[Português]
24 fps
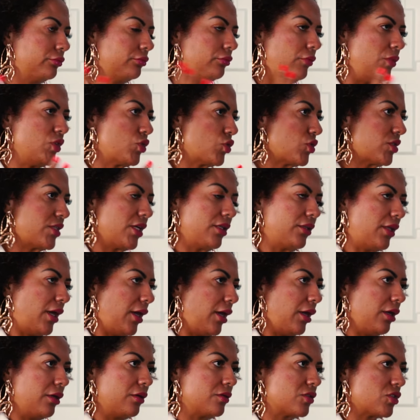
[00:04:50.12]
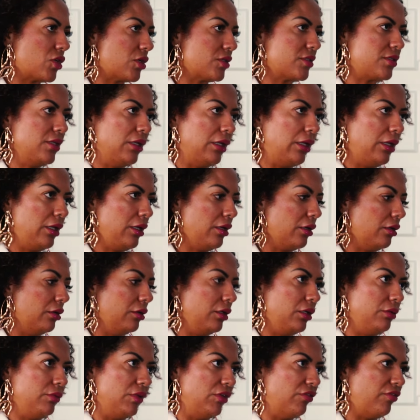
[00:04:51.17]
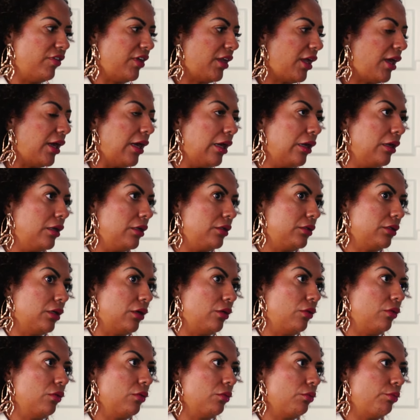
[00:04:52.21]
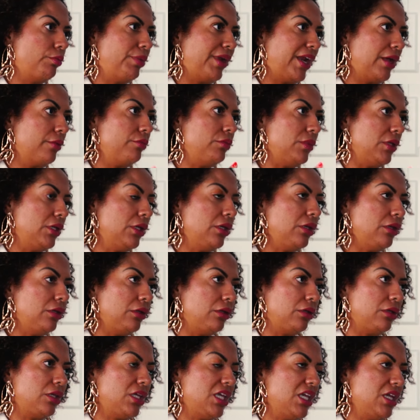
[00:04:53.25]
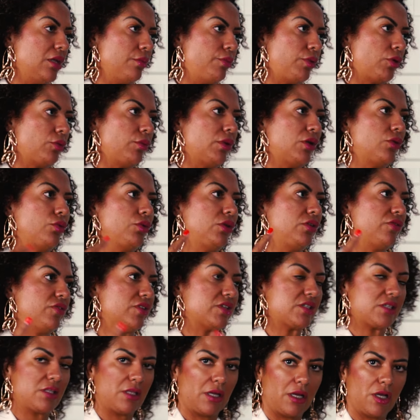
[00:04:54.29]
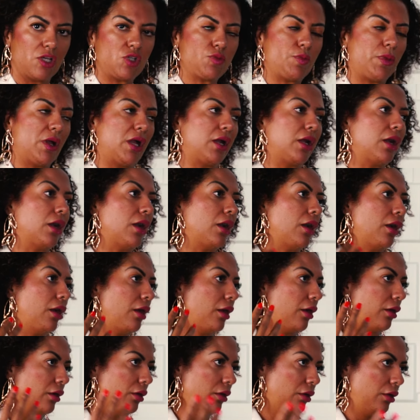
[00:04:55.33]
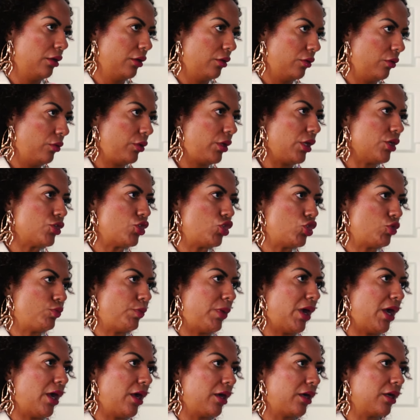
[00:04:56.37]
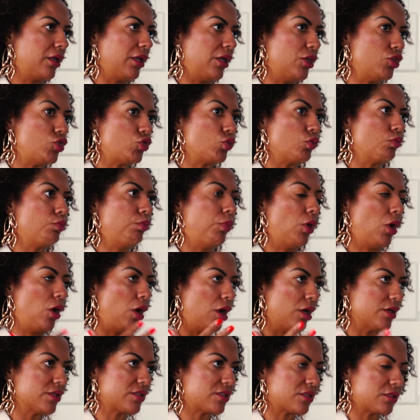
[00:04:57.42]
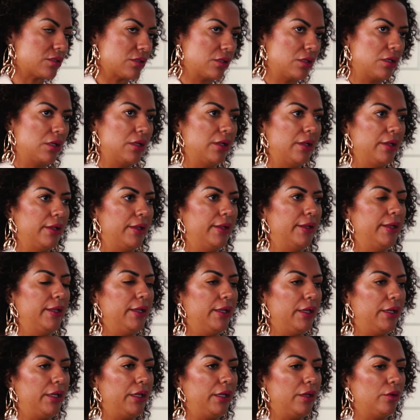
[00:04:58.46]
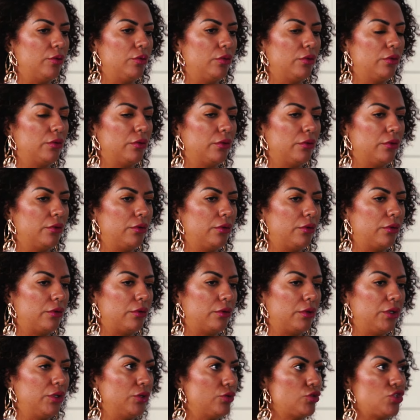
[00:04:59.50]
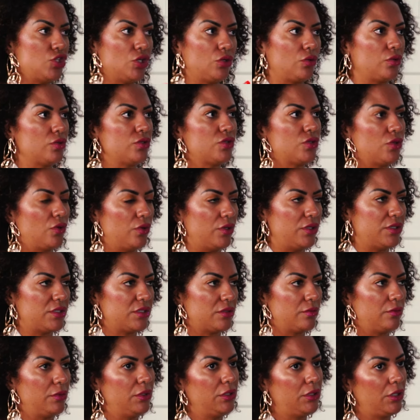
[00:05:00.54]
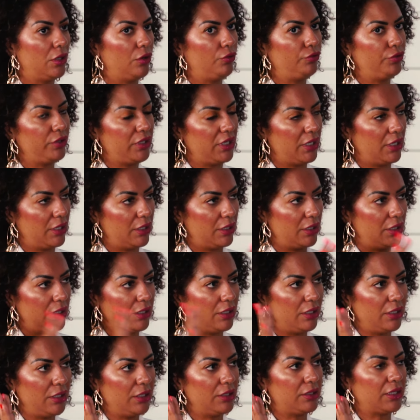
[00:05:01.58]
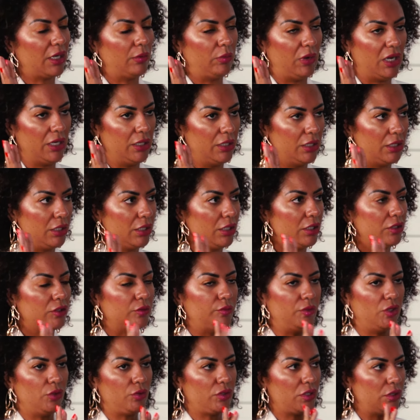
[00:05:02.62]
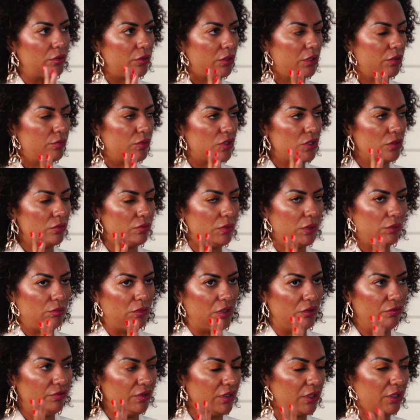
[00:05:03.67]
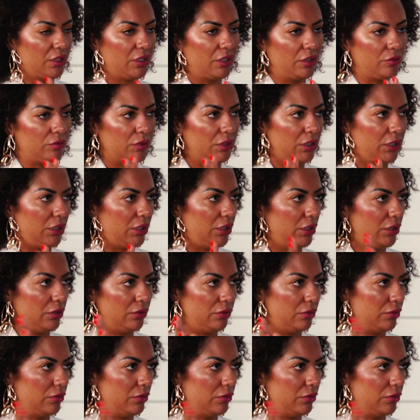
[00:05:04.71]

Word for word: me sustentar sozinha e me virar. Então, para mim, ir para uma universidade pagar o que a gente paga, né, de um pós, é, eu não tinha condições. Então fiquei ali trabalhando, meio que, que me, me, virando ali